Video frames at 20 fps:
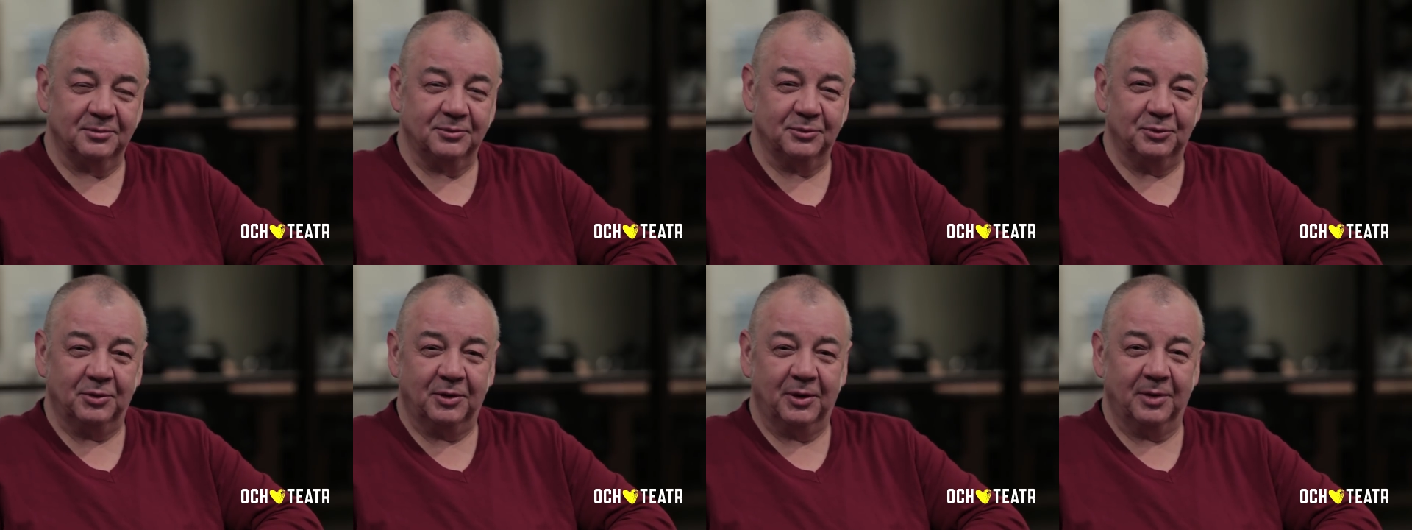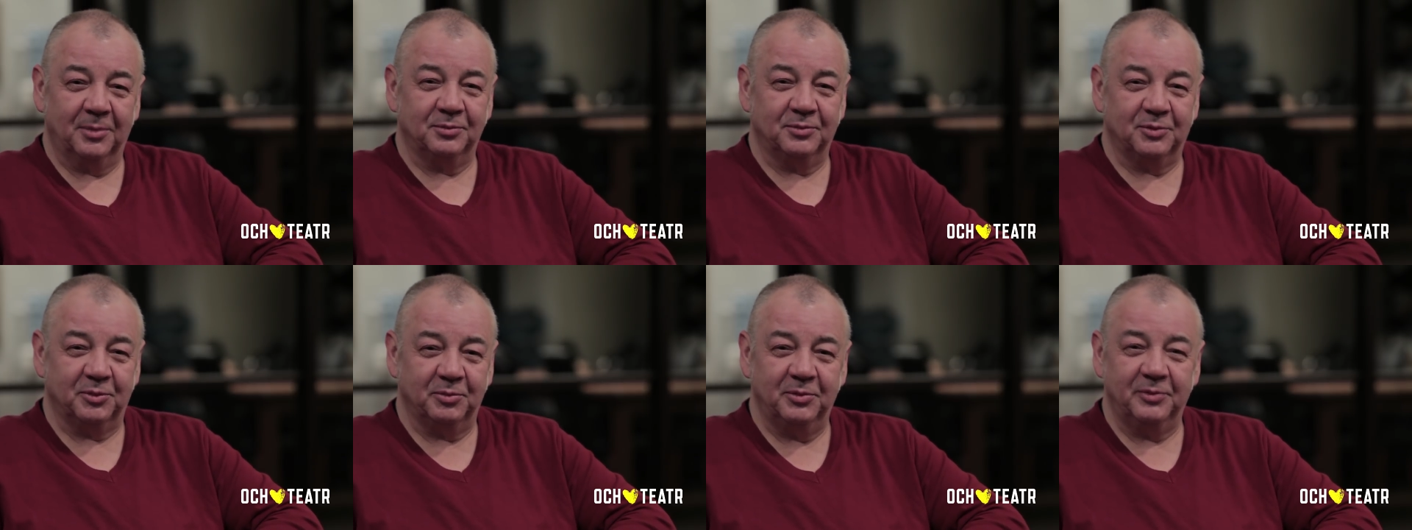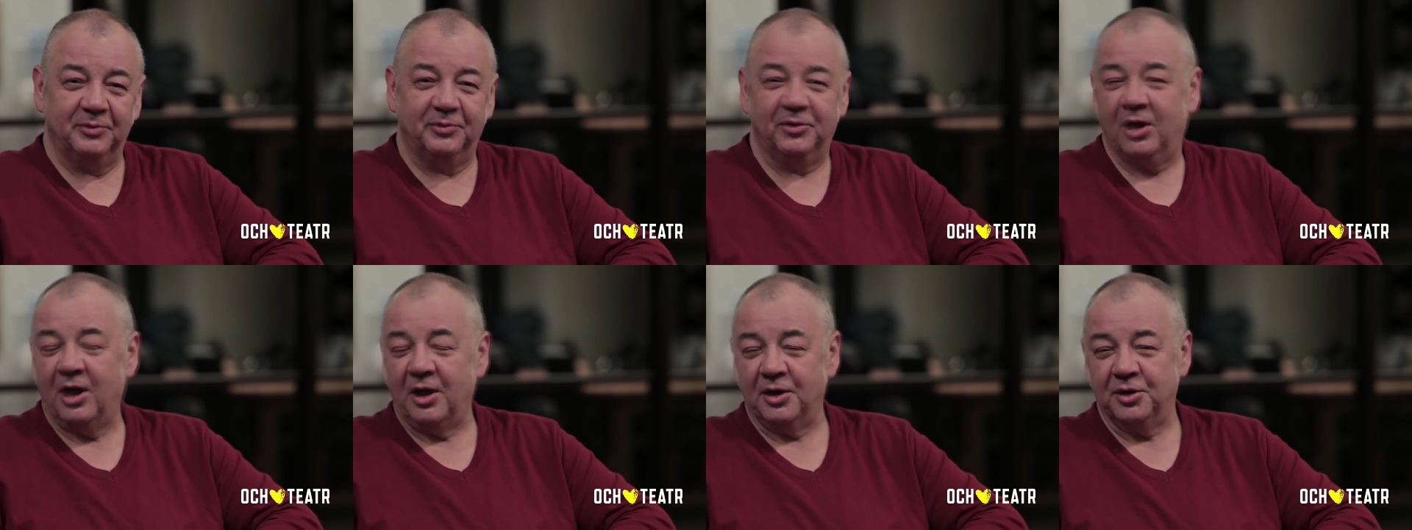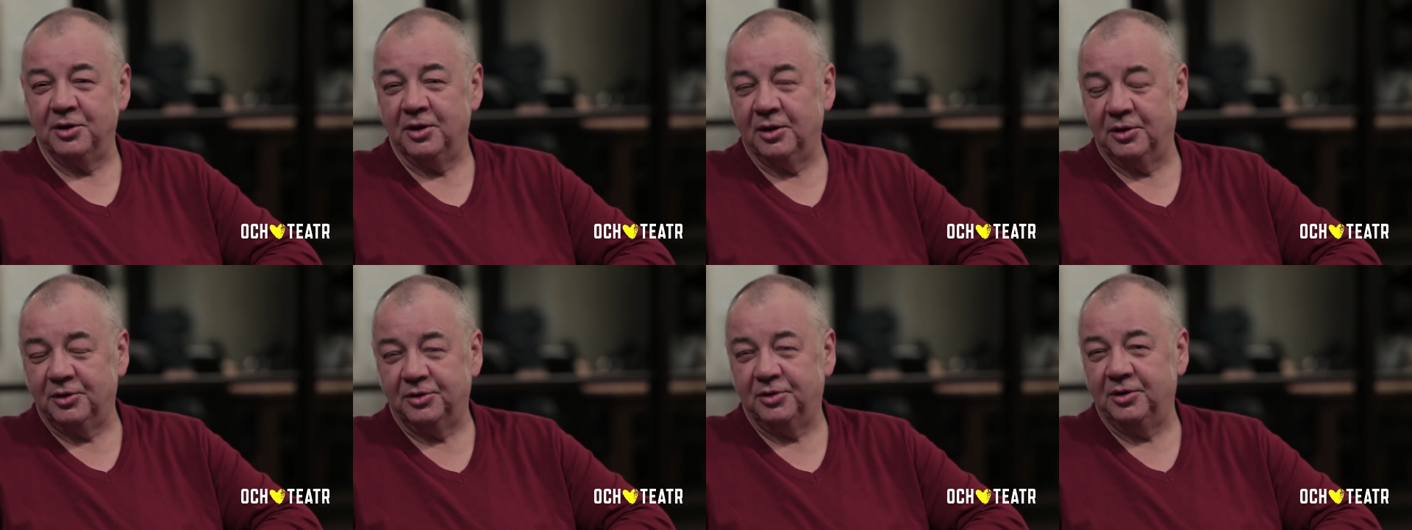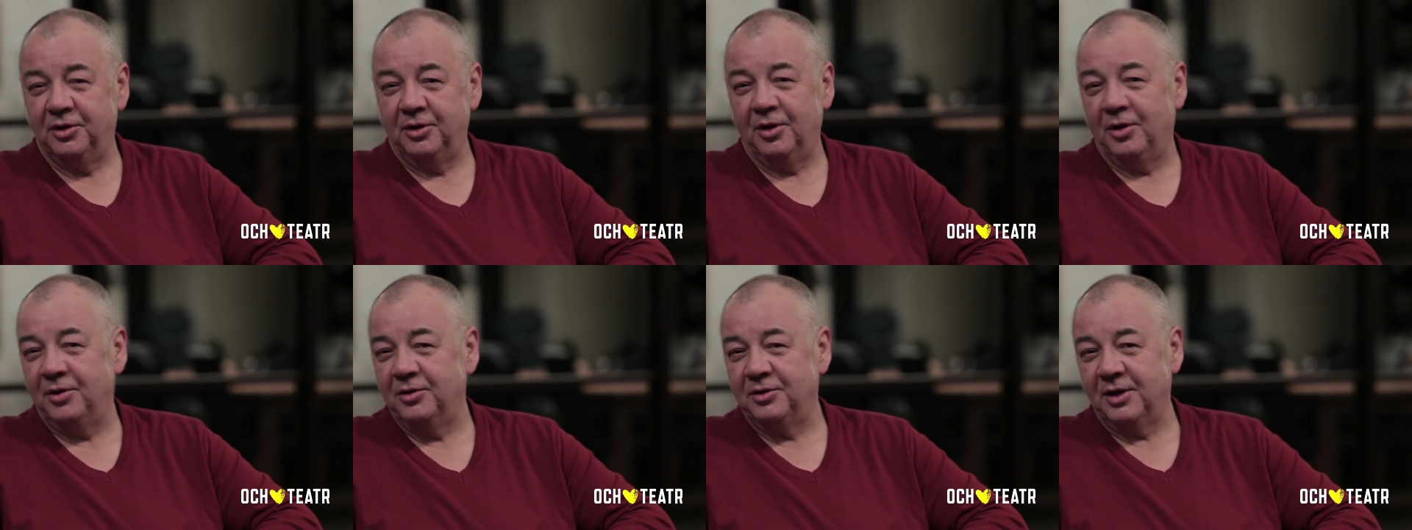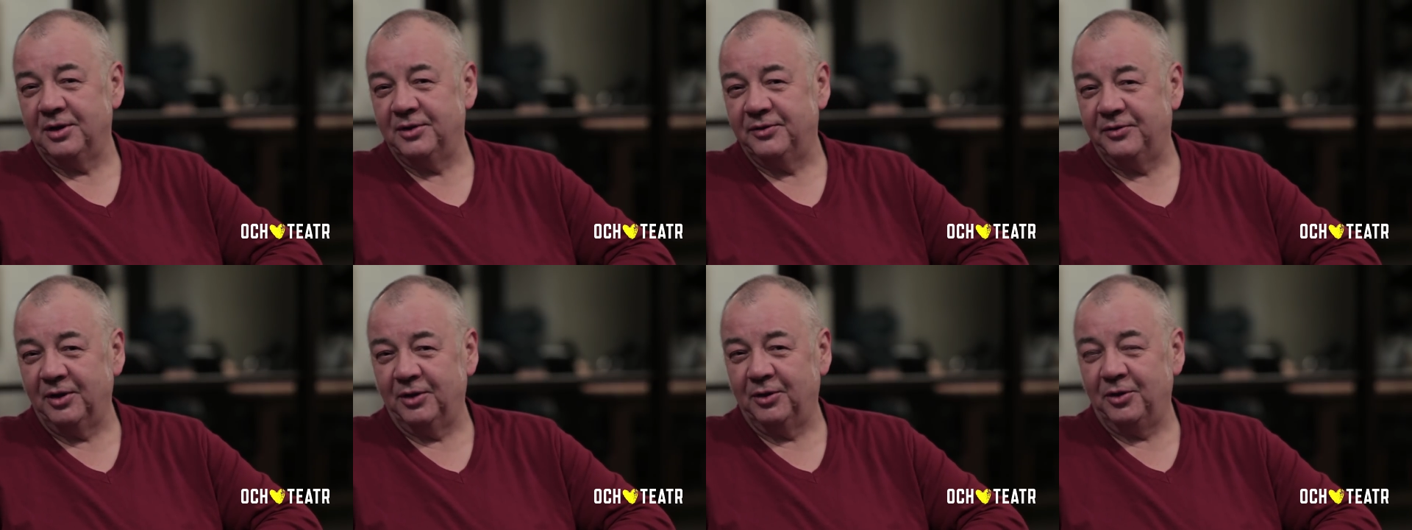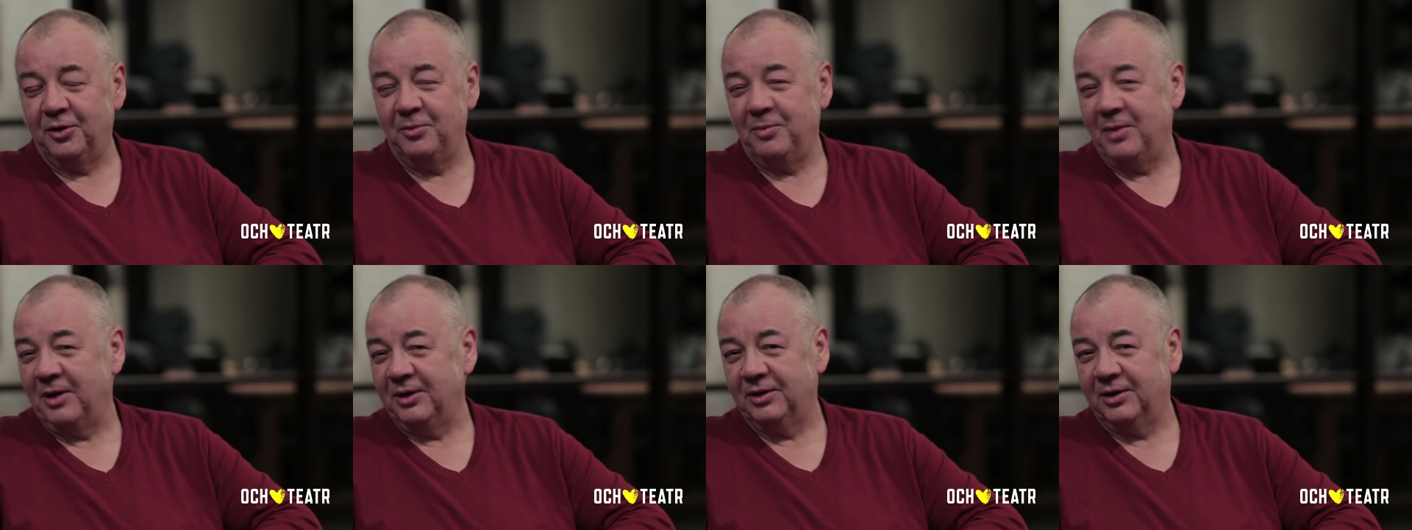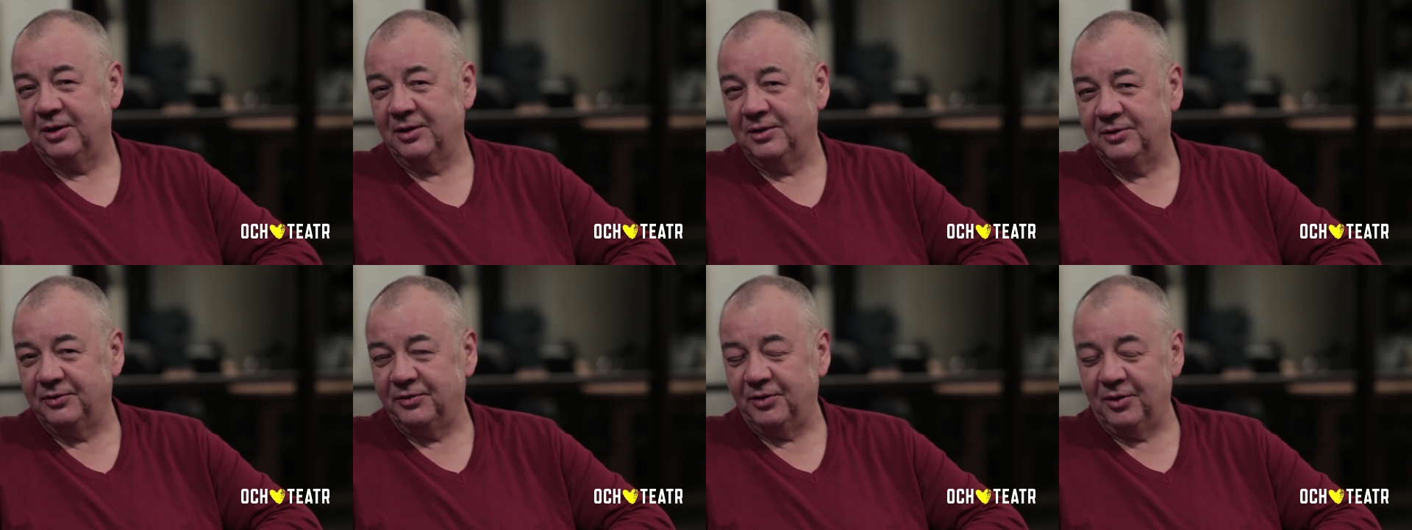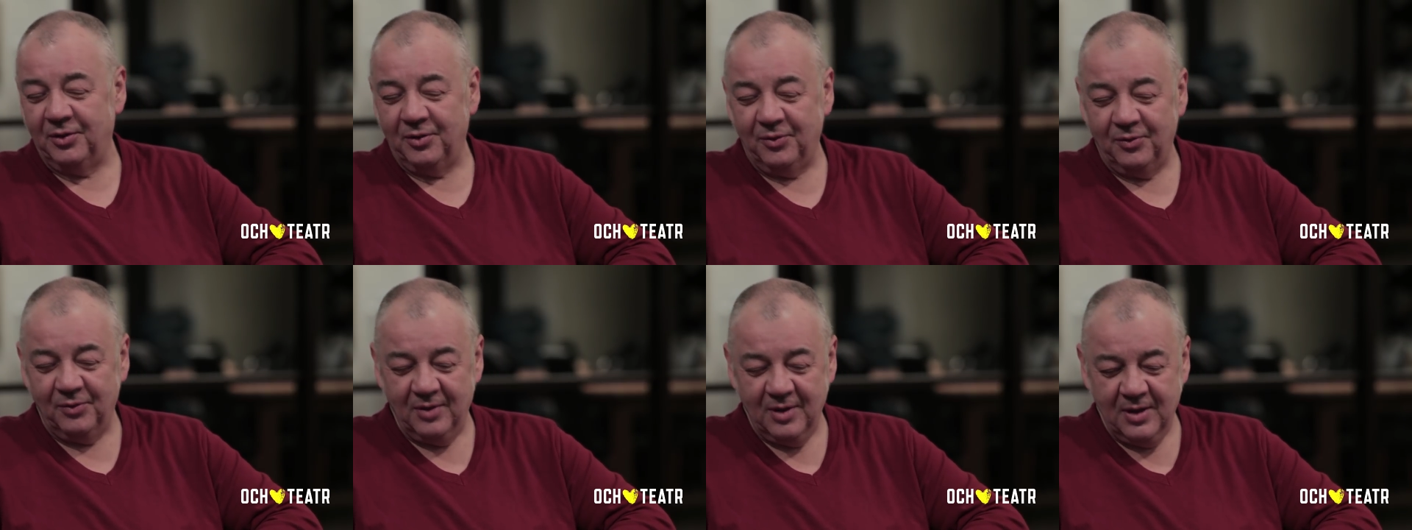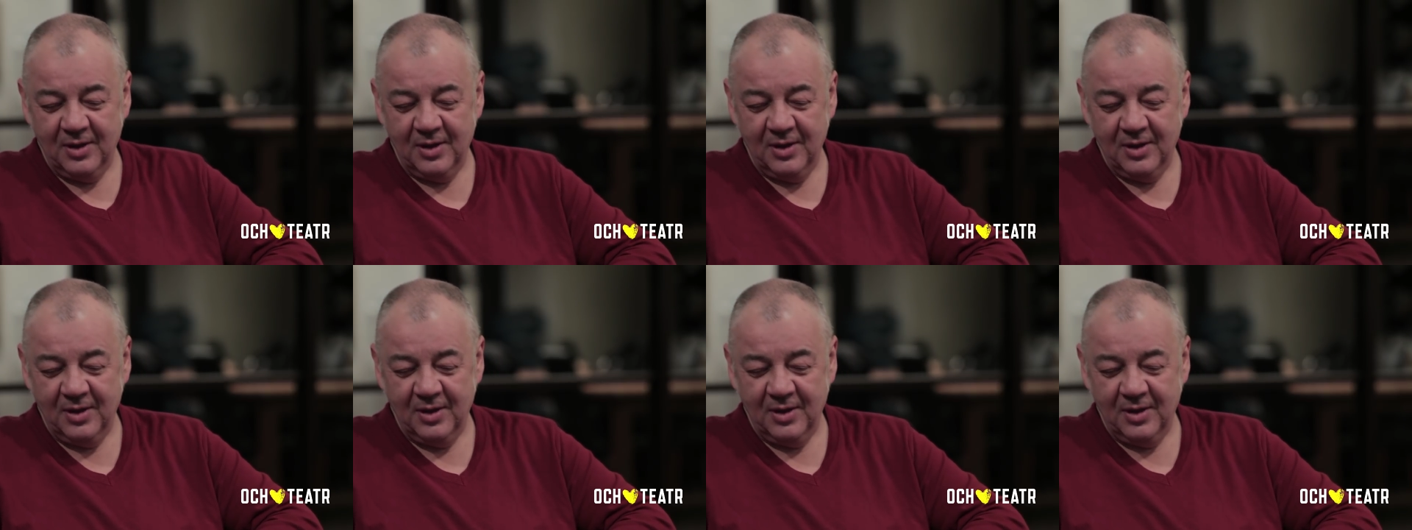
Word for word: które brzmi wyraźnie: czci ojca swego i matkę swoją.